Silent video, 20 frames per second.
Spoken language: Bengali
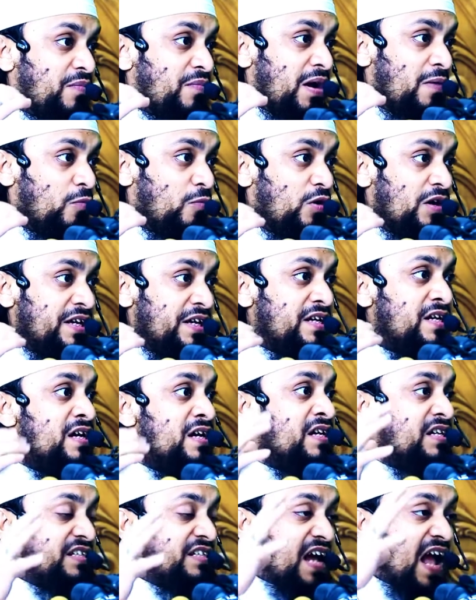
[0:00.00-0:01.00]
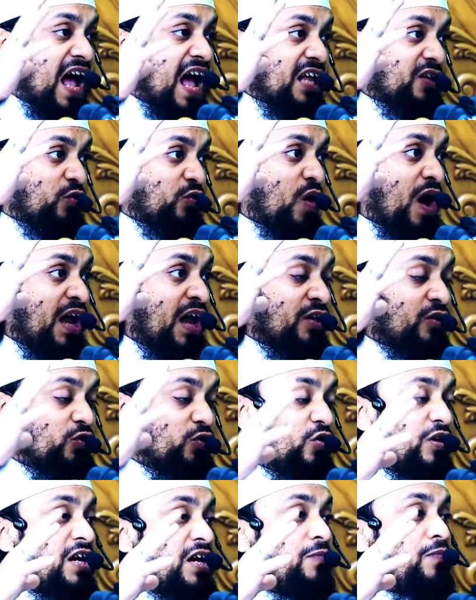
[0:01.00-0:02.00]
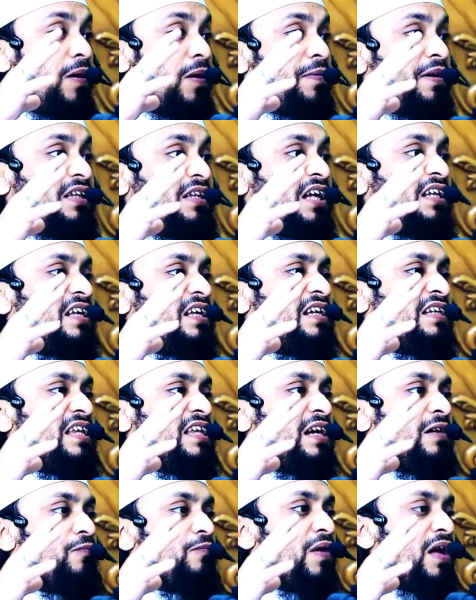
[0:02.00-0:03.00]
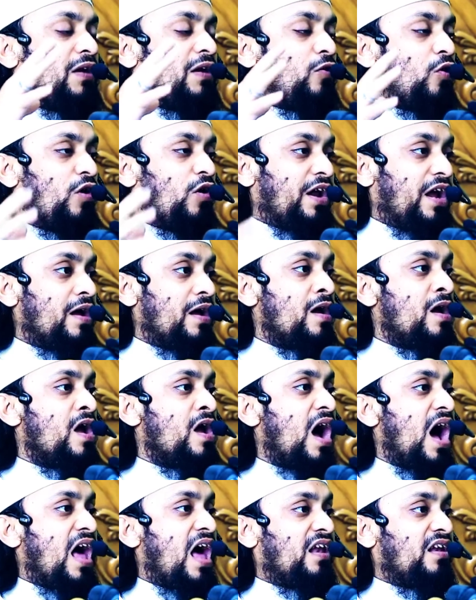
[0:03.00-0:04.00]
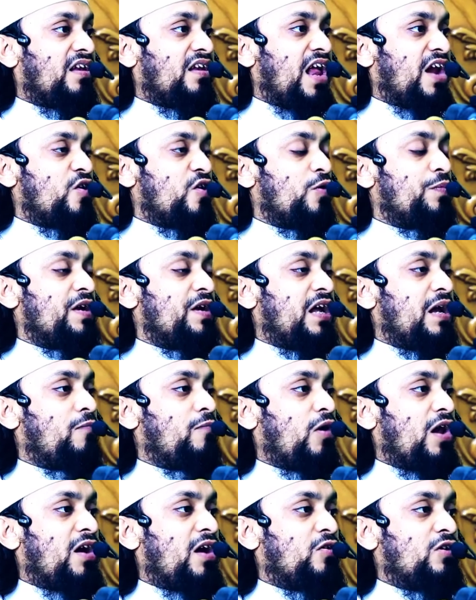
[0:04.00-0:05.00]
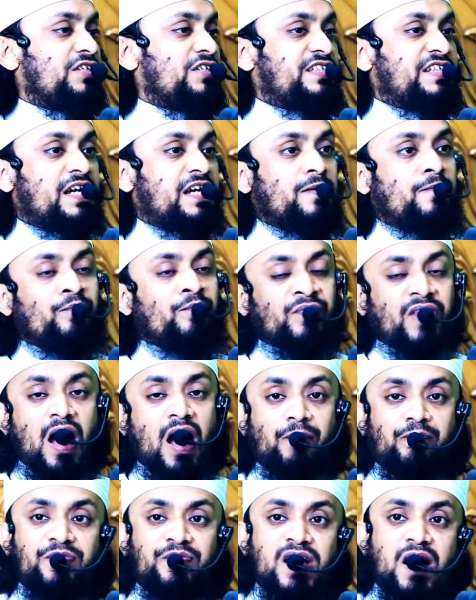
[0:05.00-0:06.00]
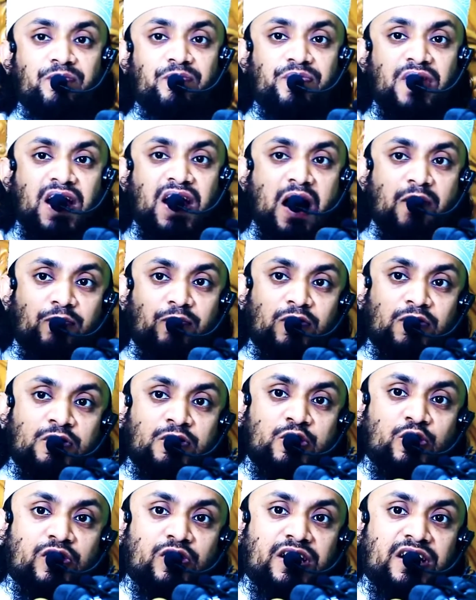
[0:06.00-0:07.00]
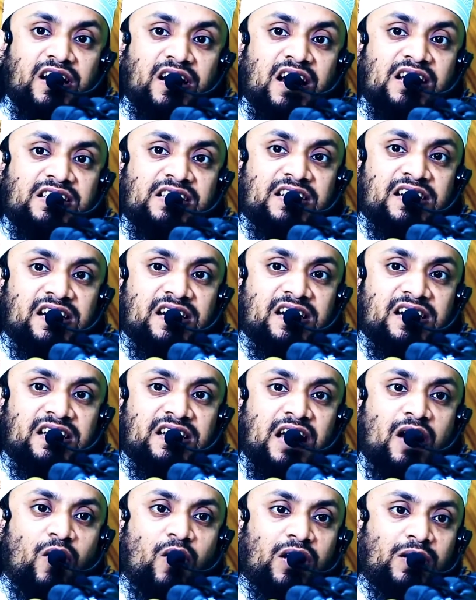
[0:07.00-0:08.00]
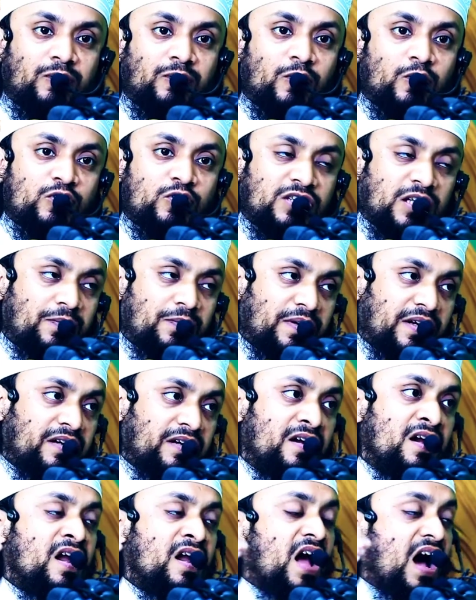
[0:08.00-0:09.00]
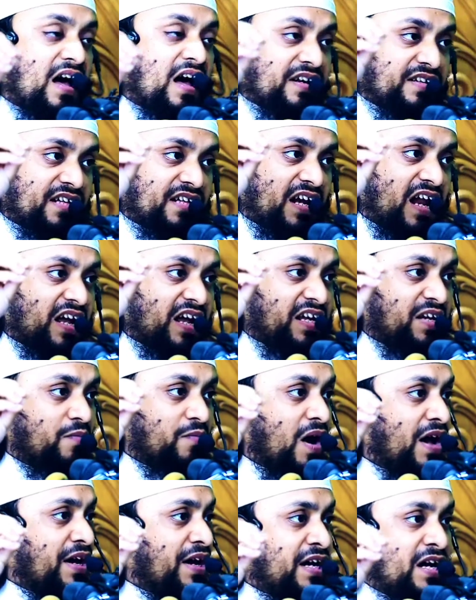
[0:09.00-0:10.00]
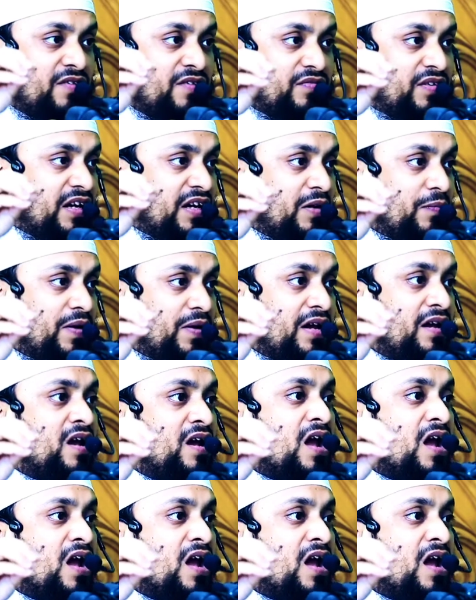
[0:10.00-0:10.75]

আমরা বলি যে এত আন্তরিকভাবে তাদের দেখভাল করে আল্লাহর নবীকে বলা হচ্ছে আপনি আপনার আপনজনের কাছে দাওয়াত পৌঁছাবেন আর যারা ইমান এনে ফেলবে